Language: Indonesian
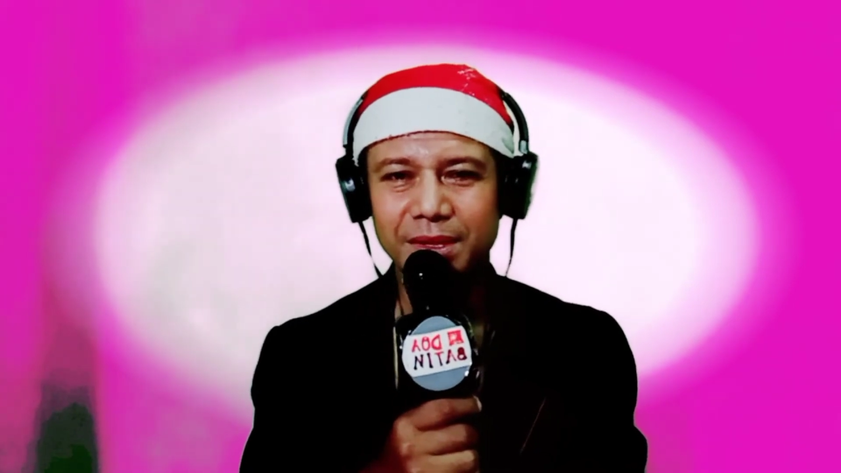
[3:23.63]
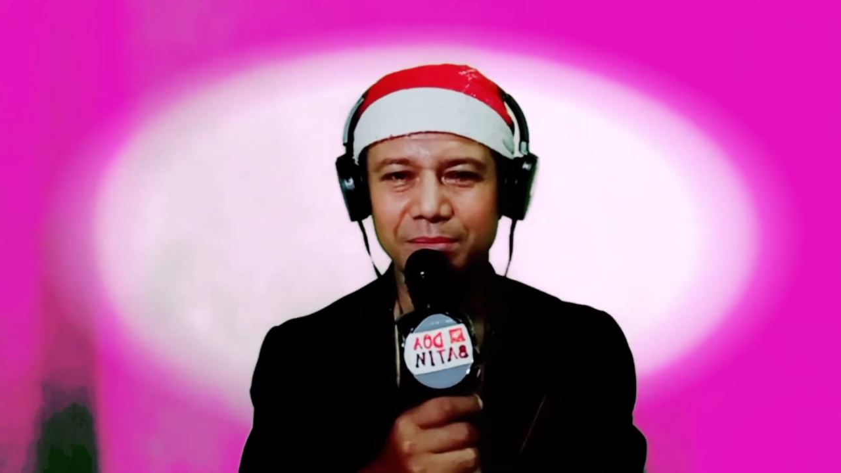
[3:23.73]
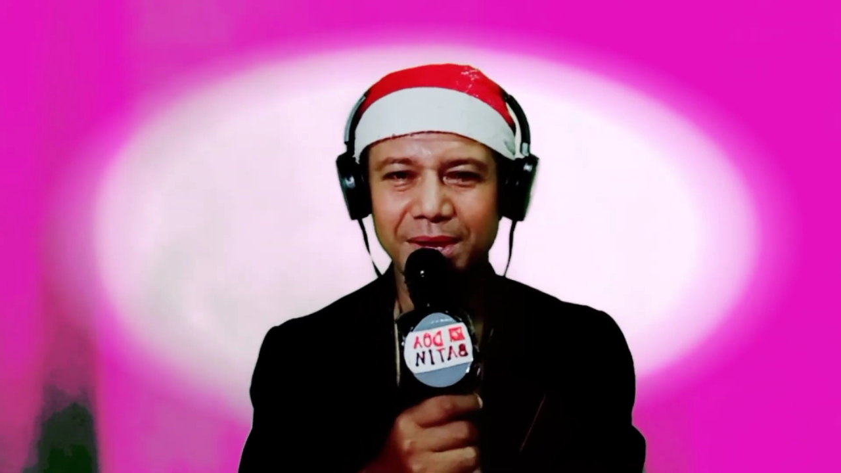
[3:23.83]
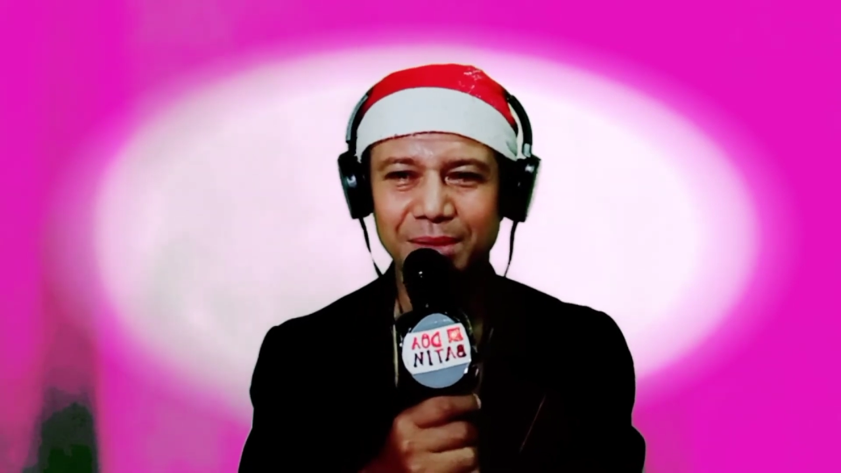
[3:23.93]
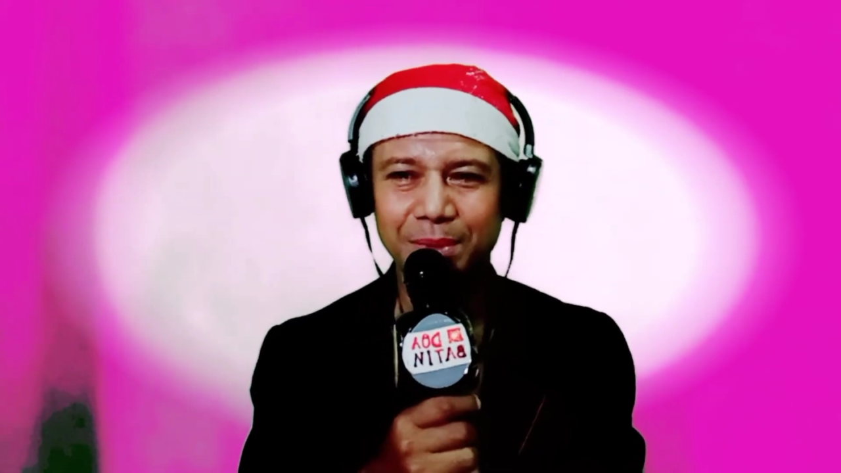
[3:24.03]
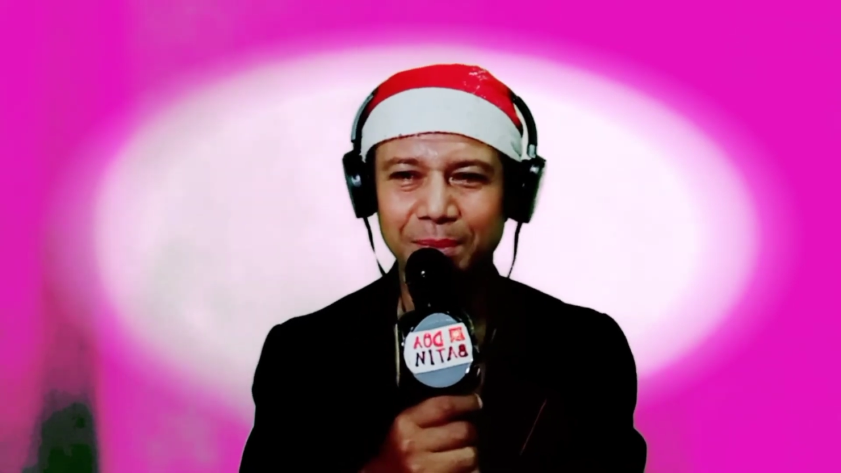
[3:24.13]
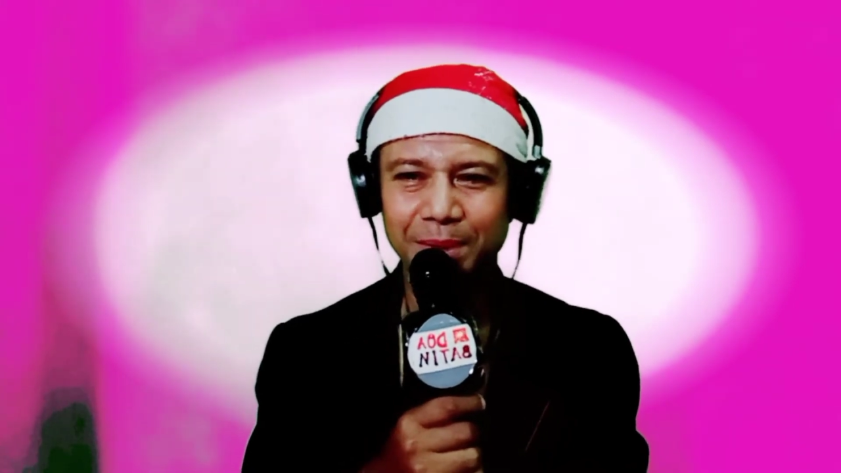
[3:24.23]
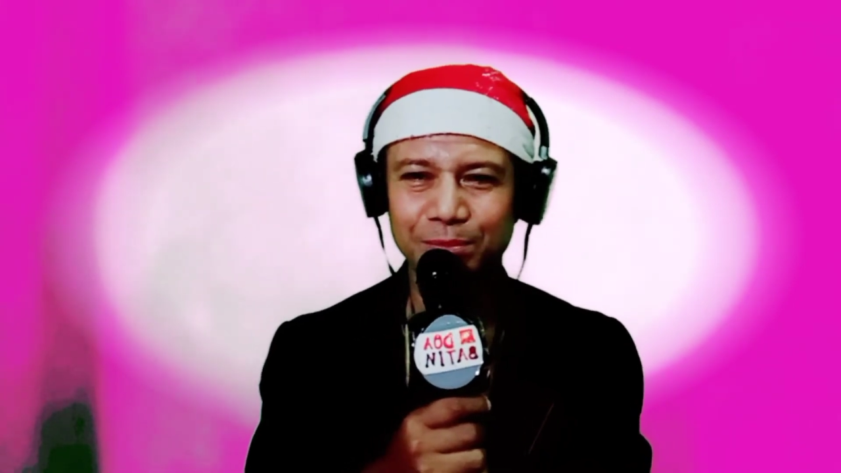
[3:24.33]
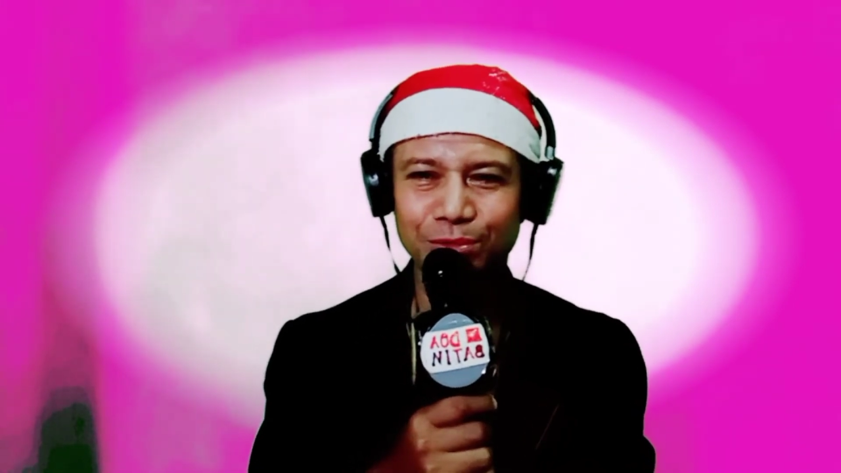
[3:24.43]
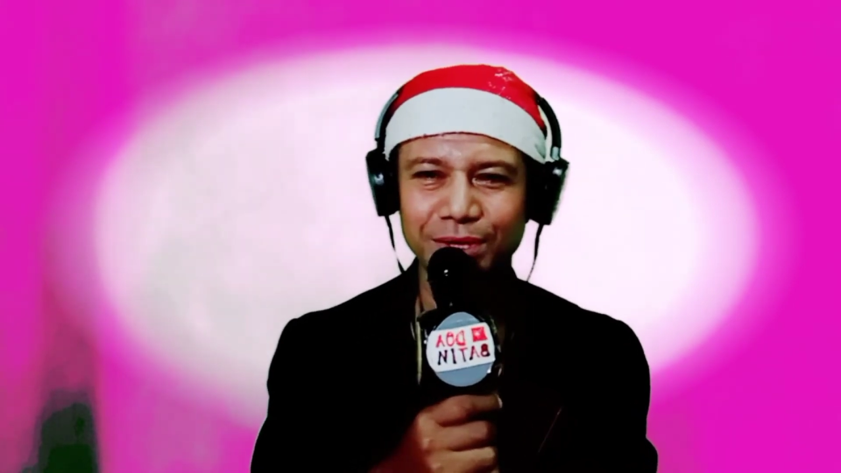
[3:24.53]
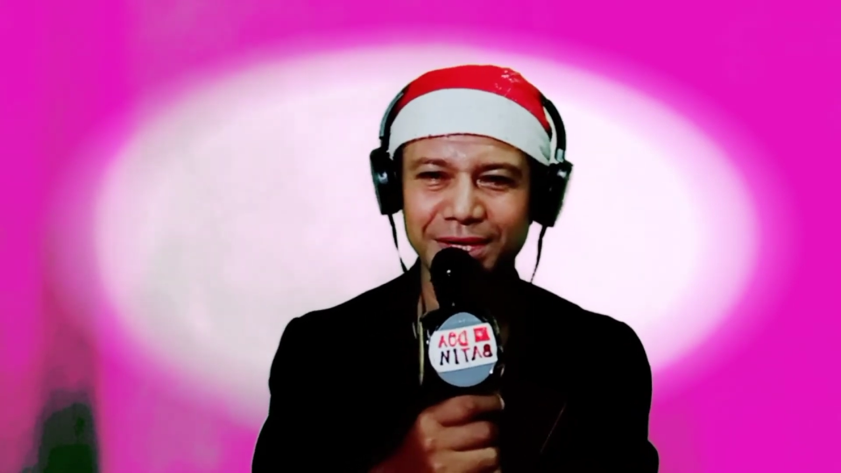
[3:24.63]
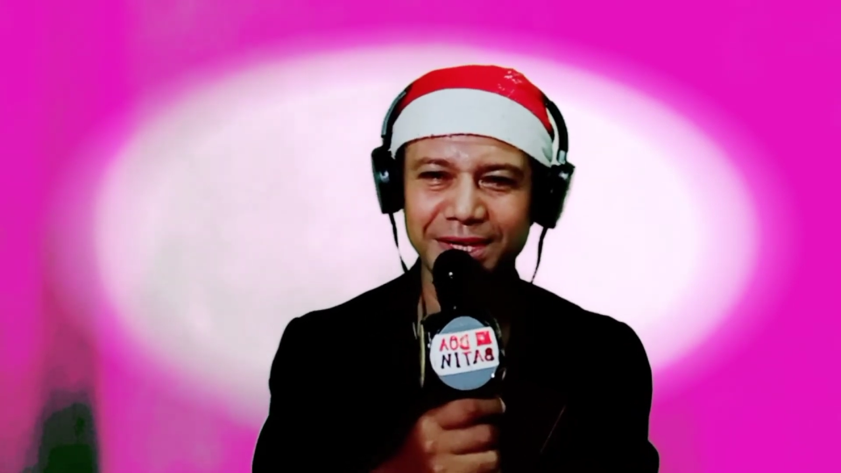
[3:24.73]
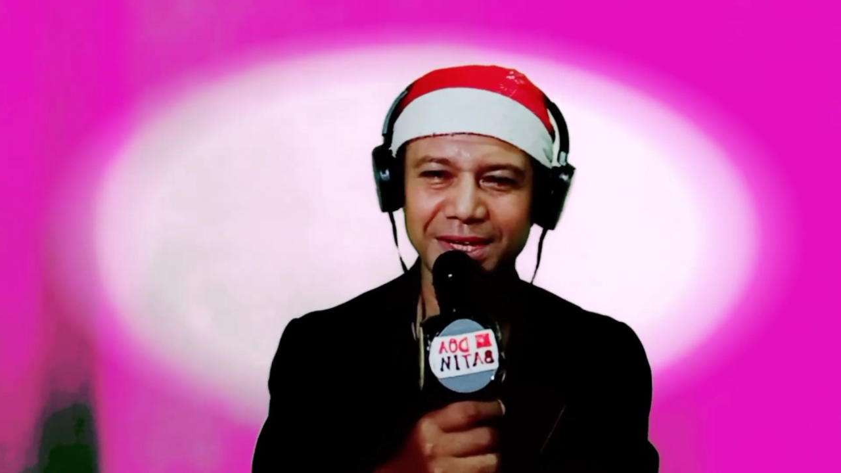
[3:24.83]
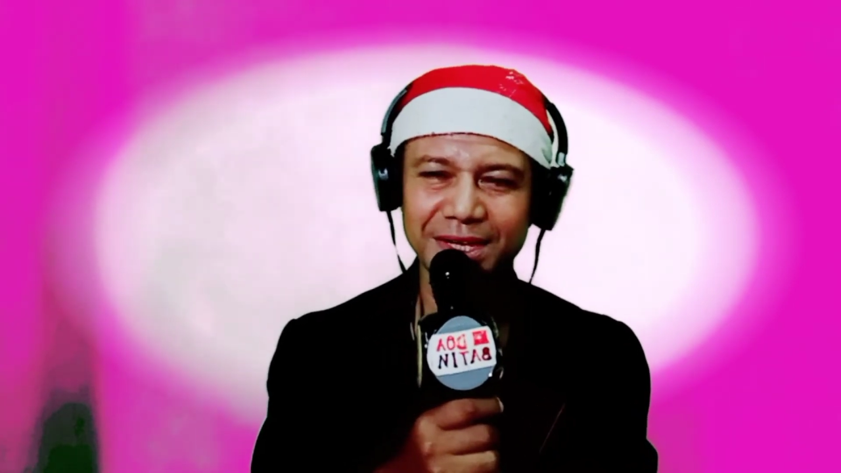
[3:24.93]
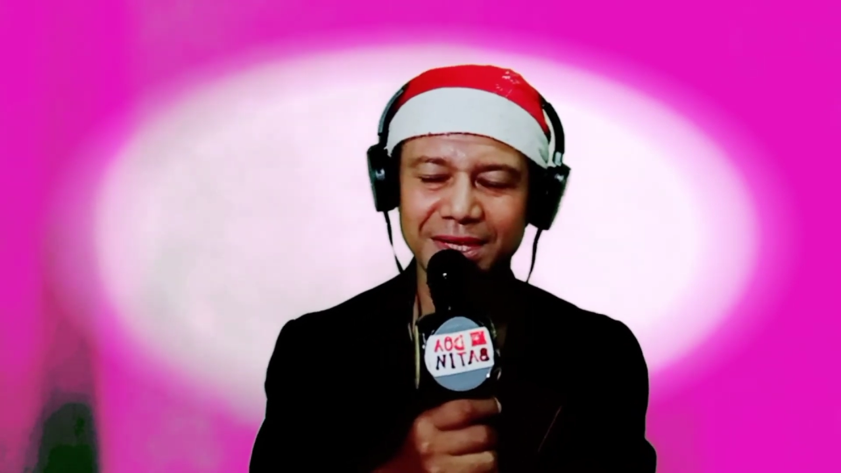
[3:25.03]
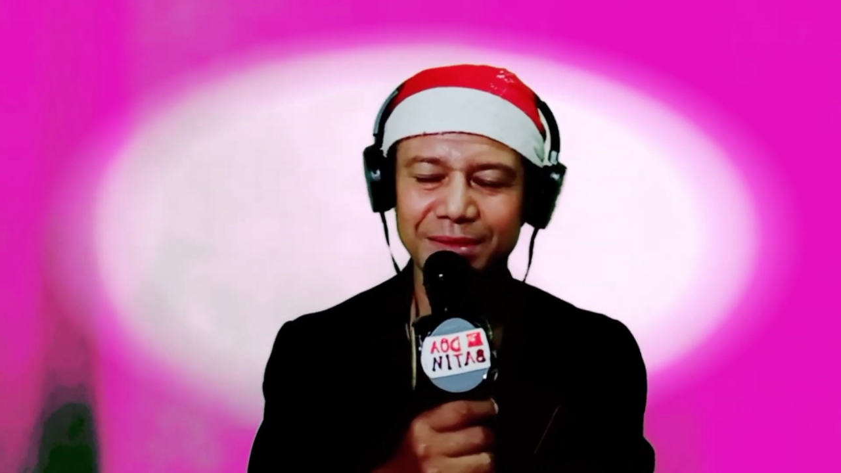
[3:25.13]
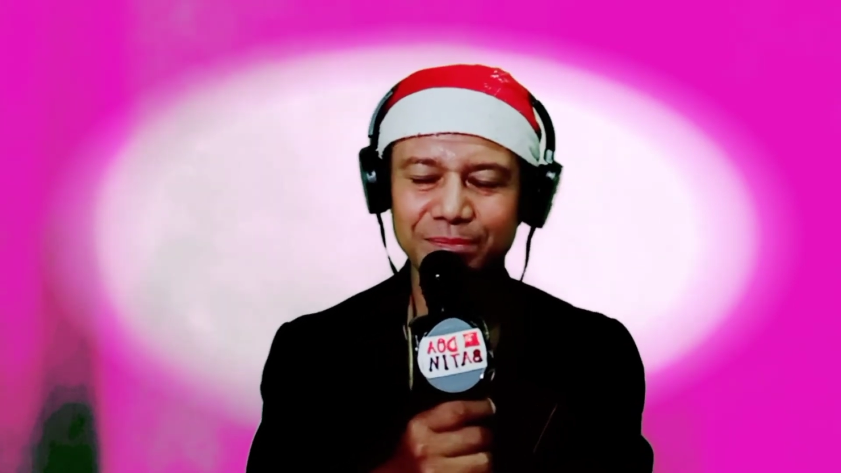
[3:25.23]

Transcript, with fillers: Baik Bapak Ibu, ini